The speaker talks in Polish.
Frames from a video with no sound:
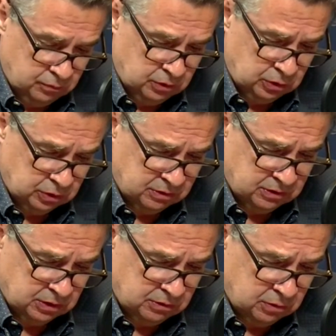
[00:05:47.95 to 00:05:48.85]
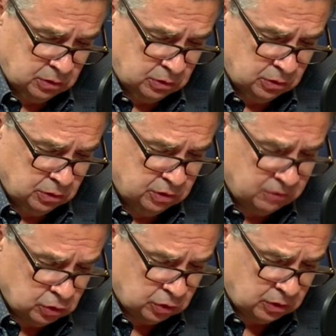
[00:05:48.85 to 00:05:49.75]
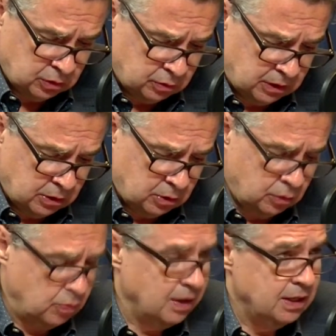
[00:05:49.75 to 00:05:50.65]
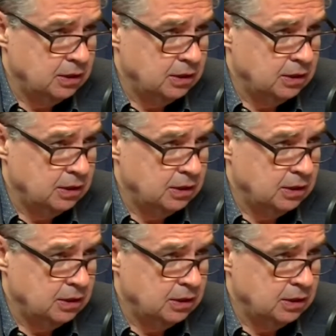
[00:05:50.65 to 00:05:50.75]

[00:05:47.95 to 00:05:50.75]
1992 roku,